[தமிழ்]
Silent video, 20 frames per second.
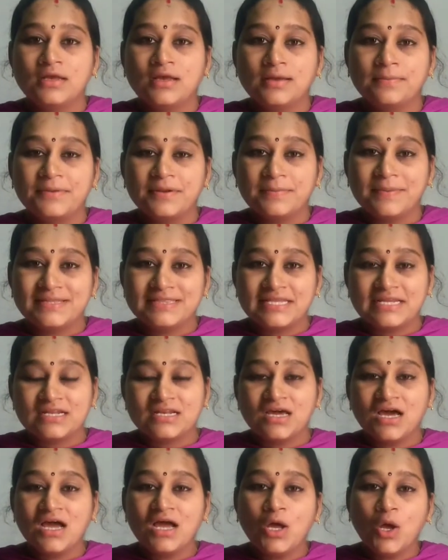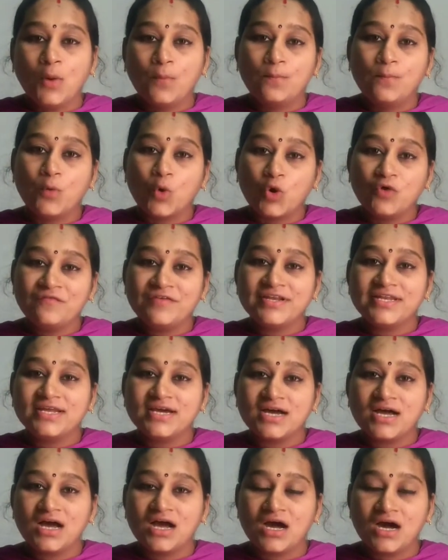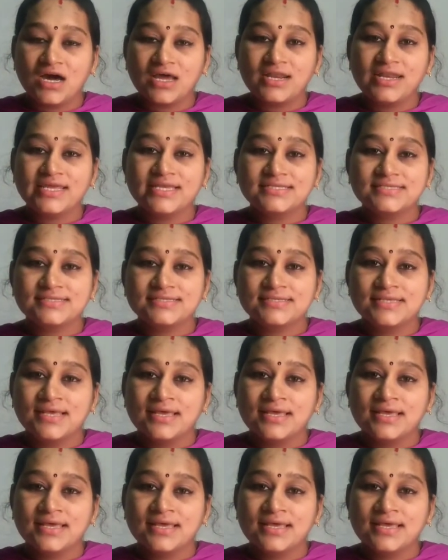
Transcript: அப்புறம் பார்த்தீங்கன்னா போன்விட்டா ஹார்லிக்ஸ்